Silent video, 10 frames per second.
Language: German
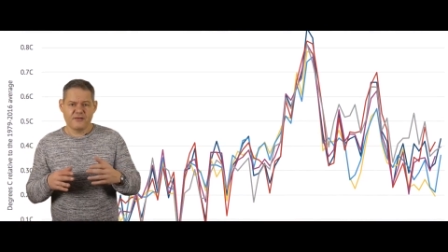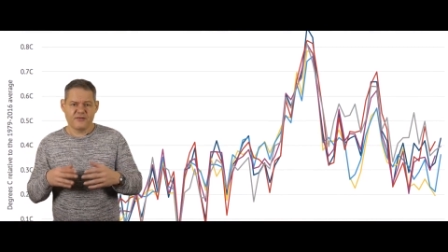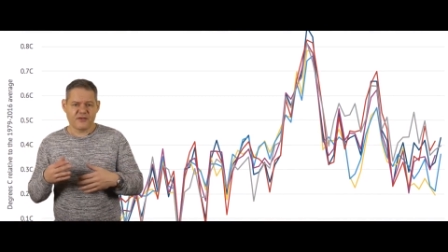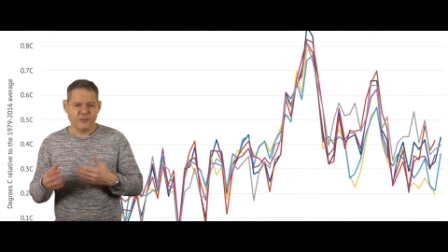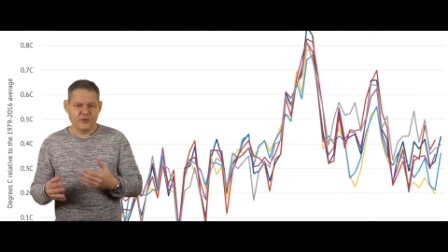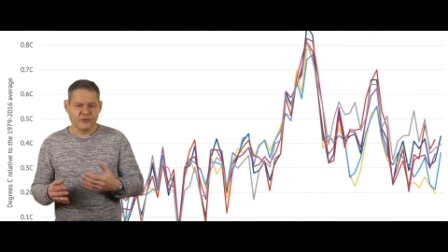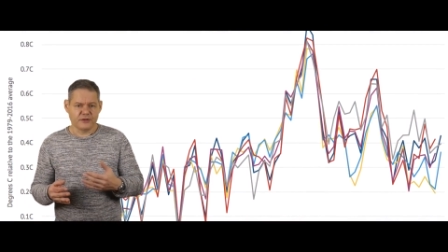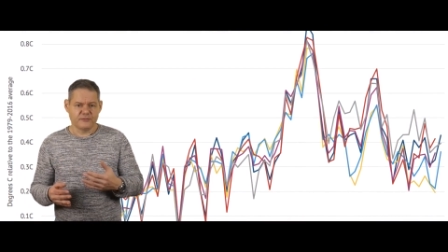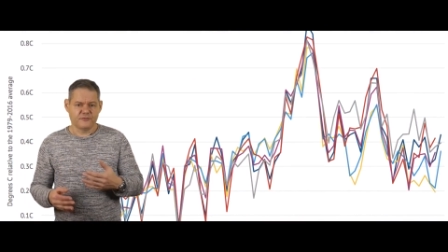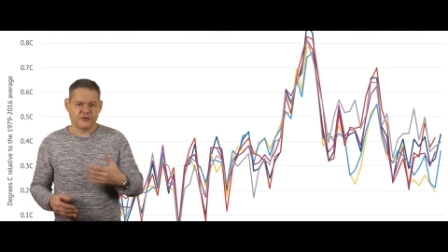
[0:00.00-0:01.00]

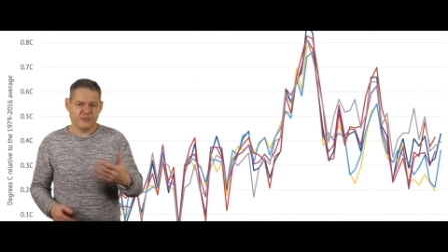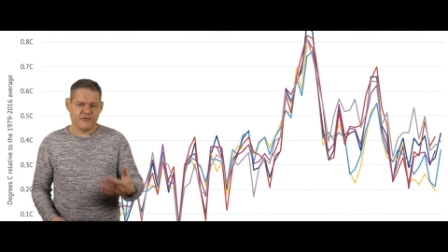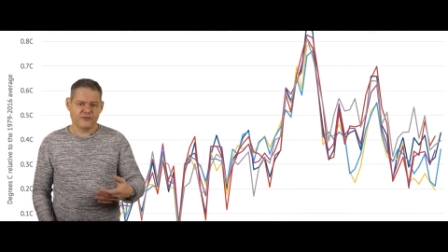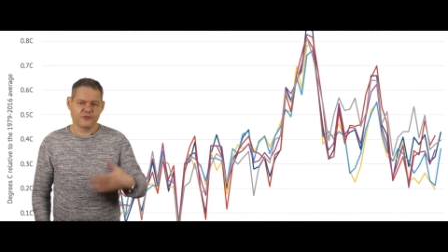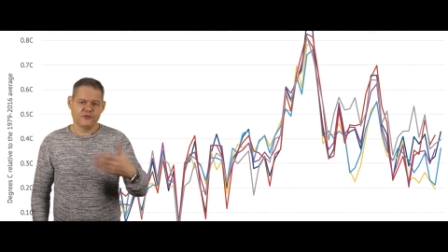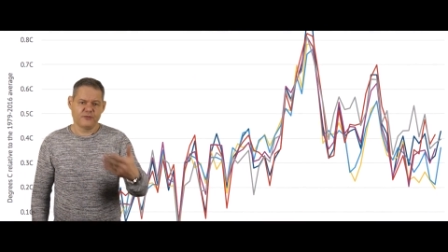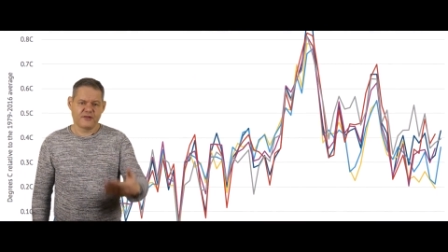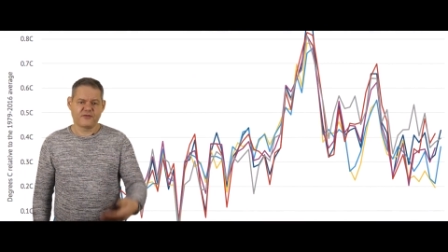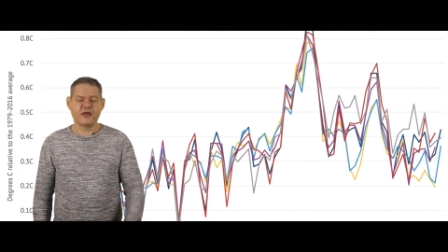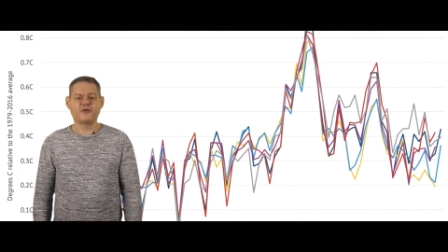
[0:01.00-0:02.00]
Sammlungen von Messungen
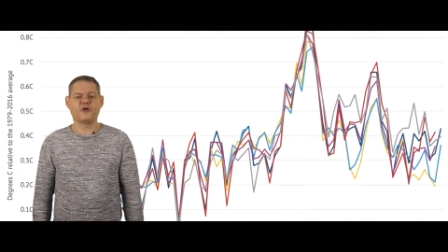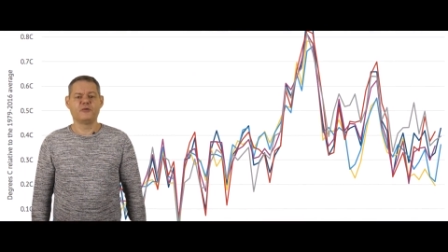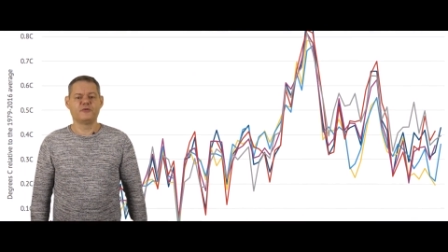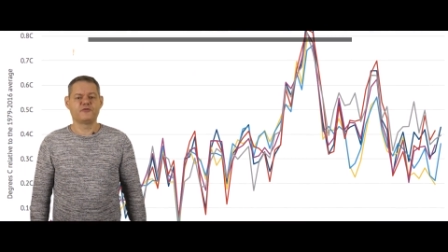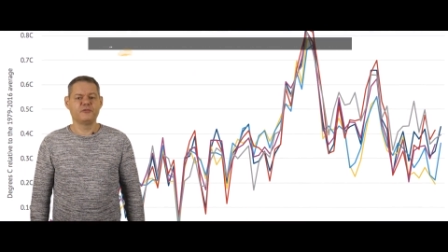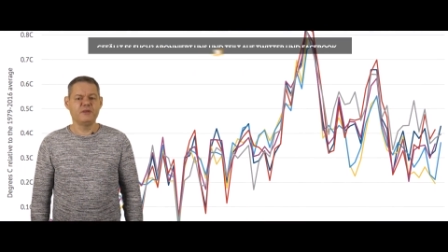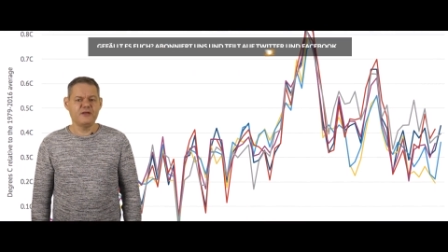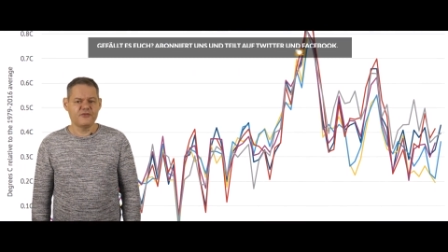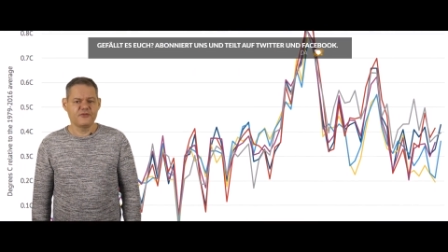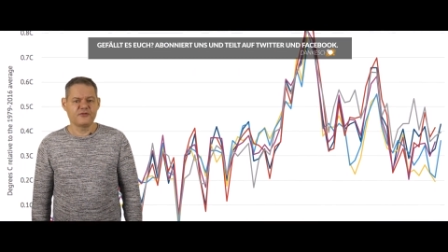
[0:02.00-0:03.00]
über Zeiträume von
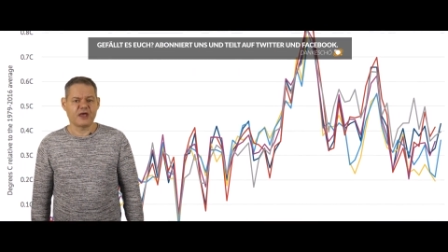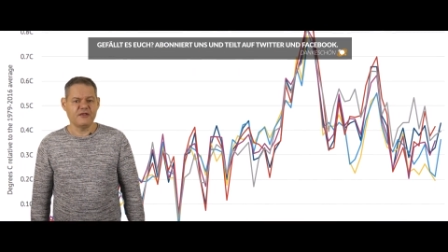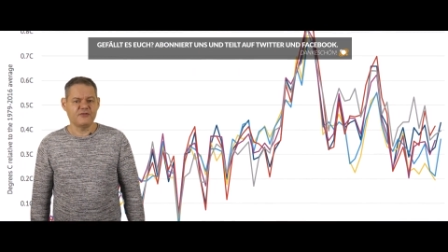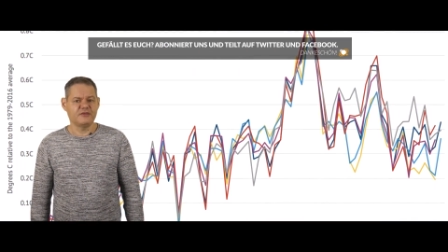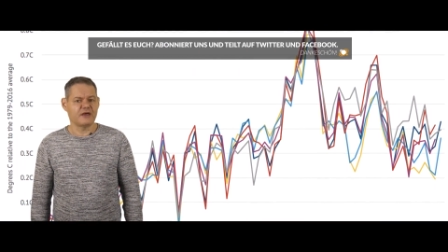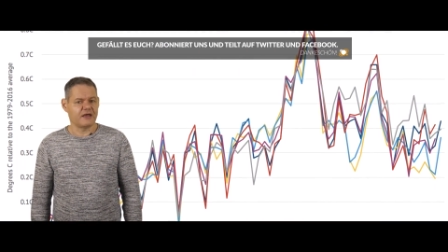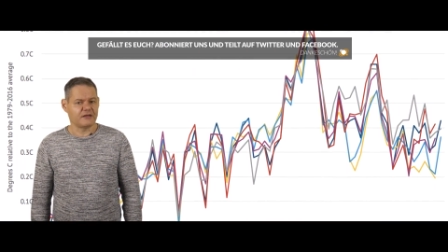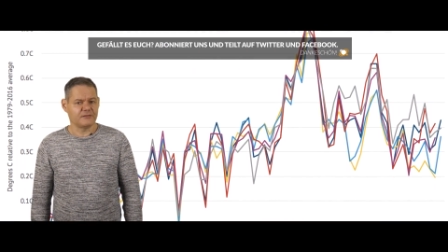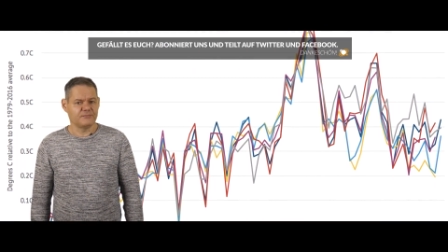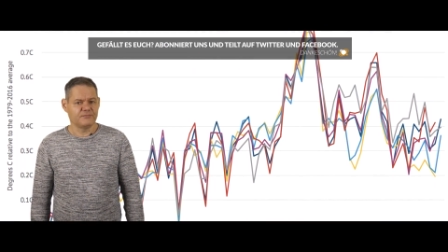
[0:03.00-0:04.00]
mindestens 30
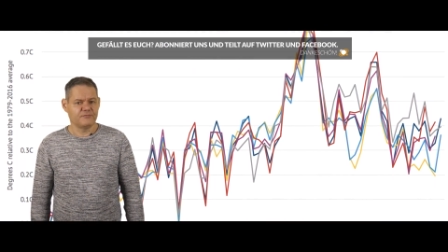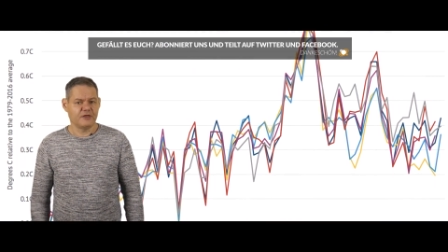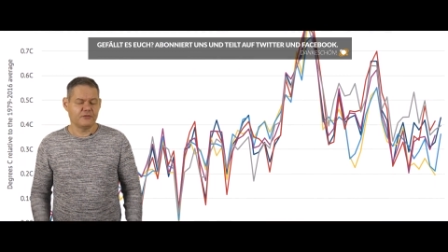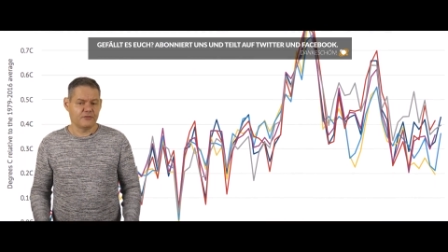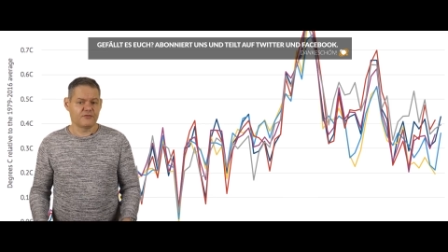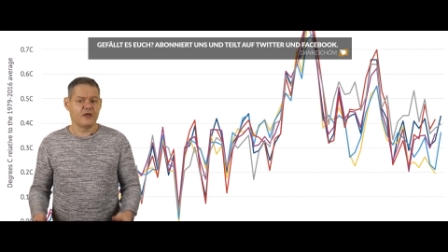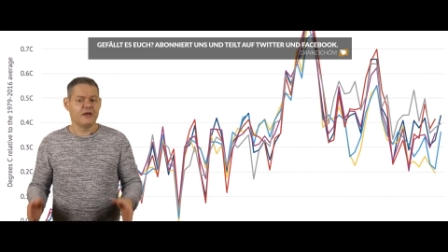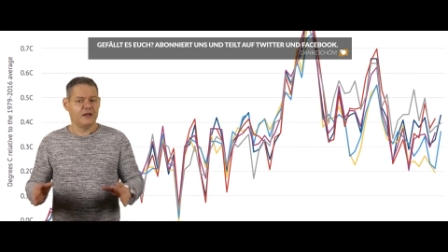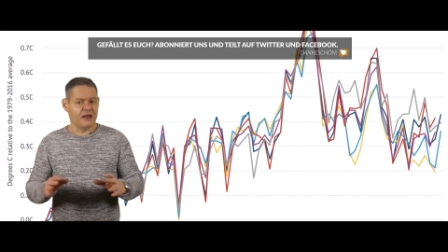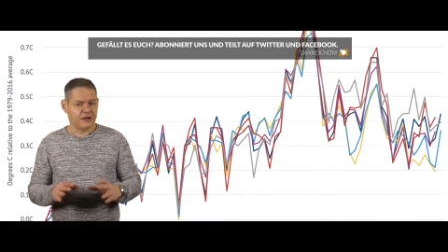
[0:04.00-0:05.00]
Jahren, welche uns
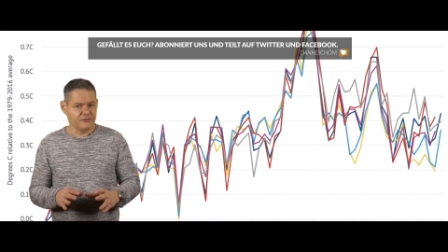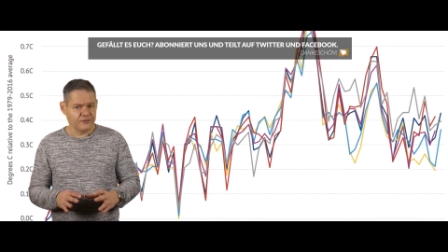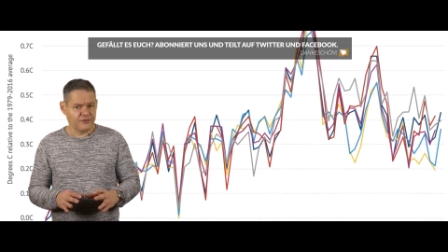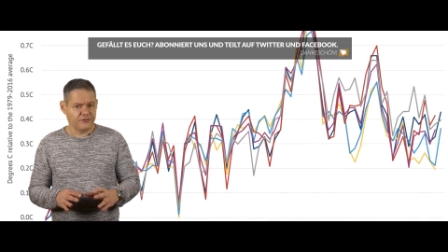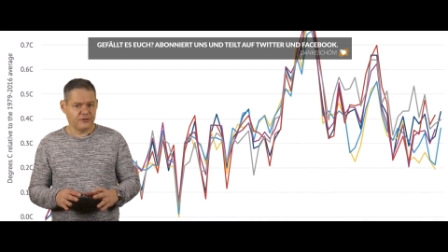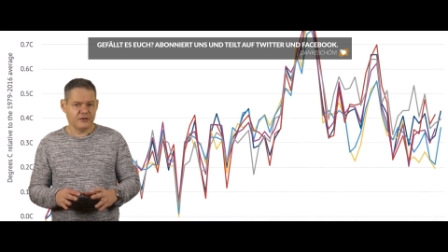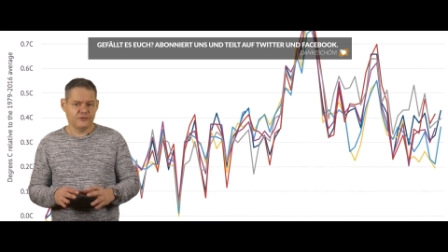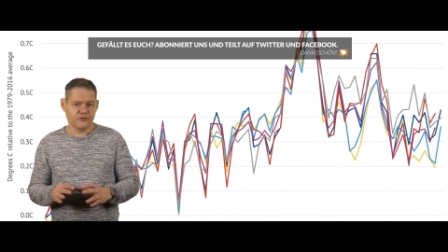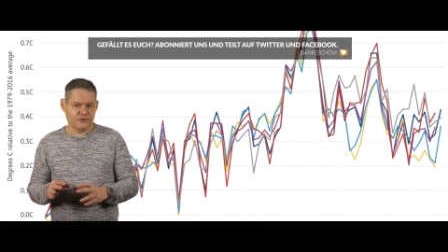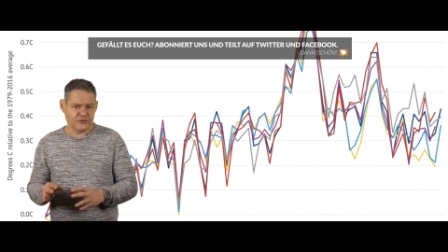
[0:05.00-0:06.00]
langfristige
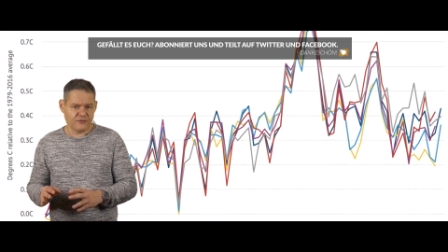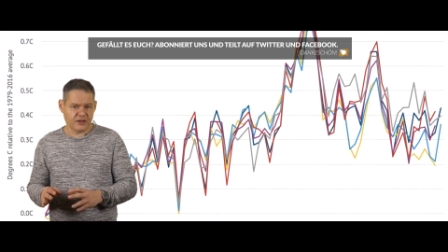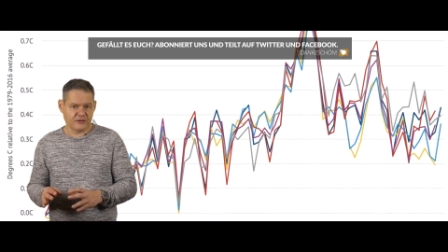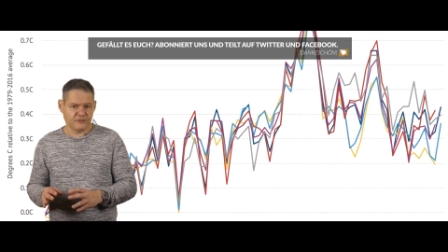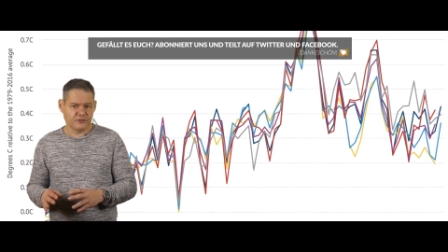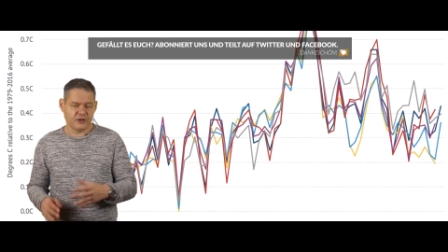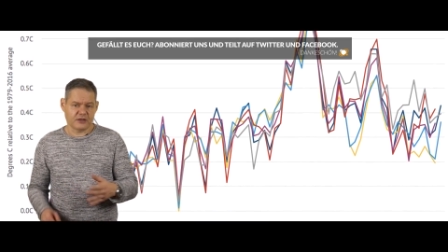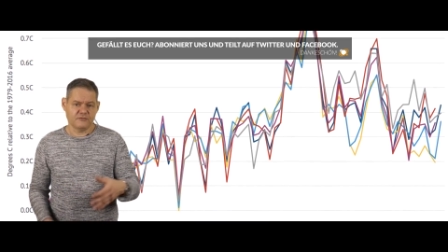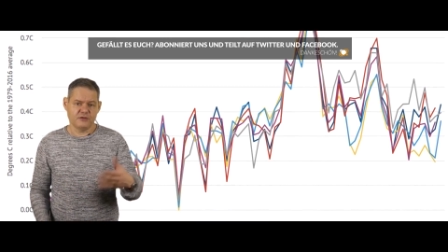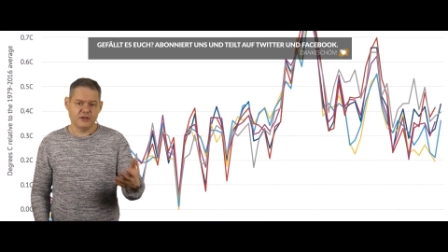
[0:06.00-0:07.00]
Durchschnittswerte für
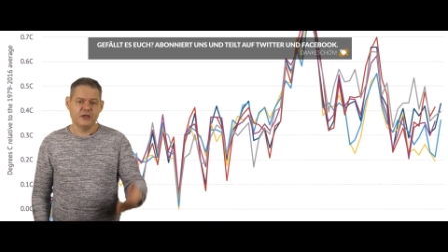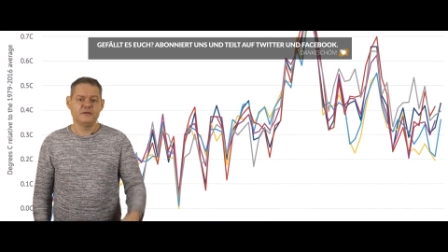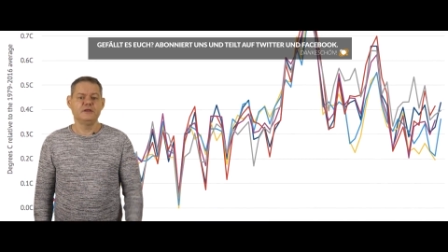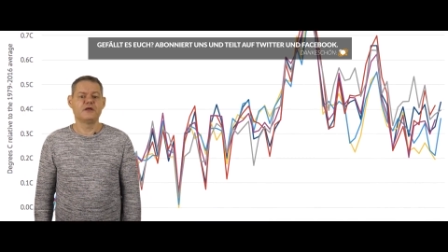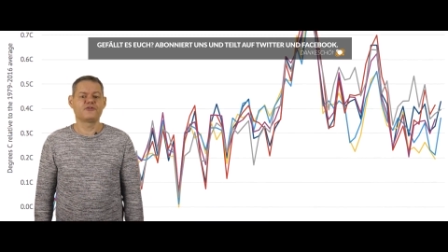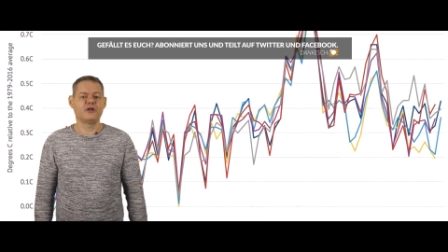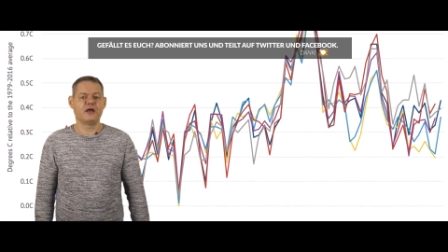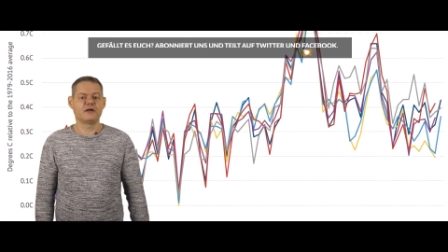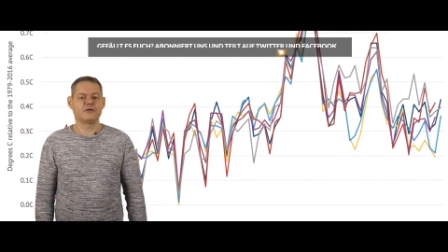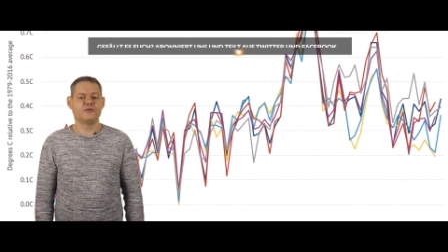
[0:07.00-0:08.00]
Daten wie
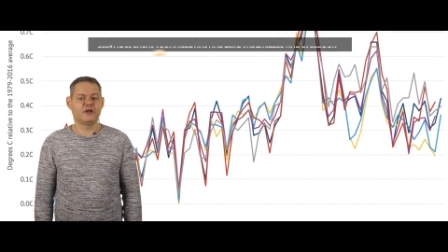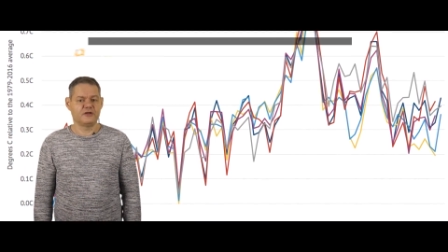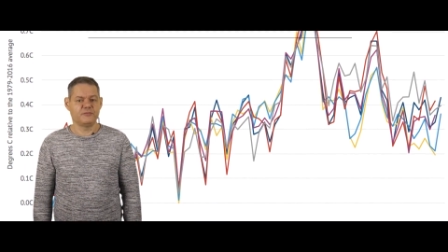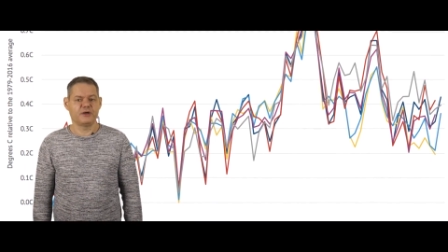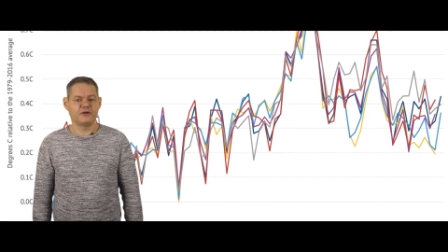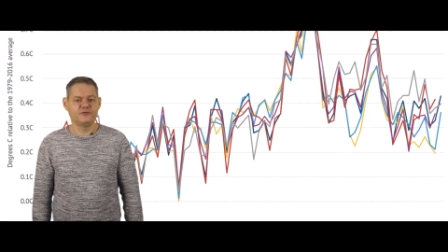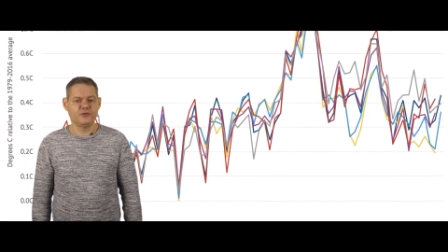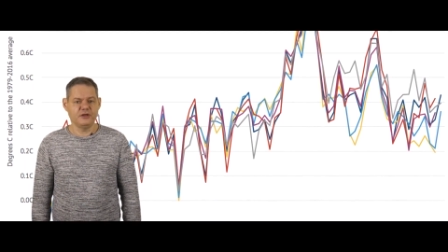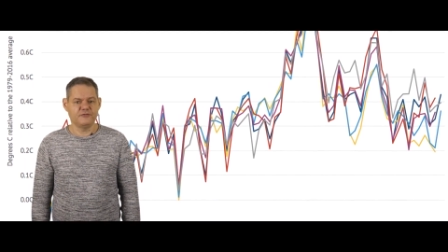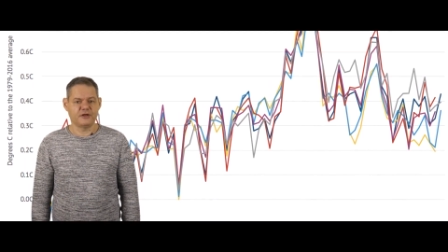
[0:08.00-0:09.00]
Niederschlag oder
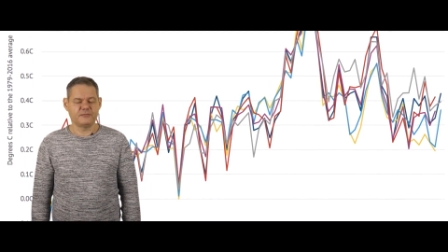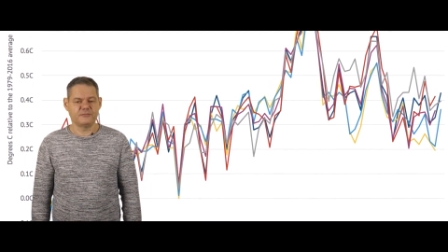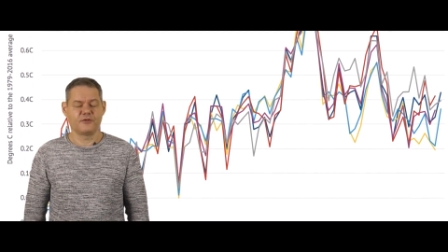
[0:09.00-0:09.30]
Temperatur liefern.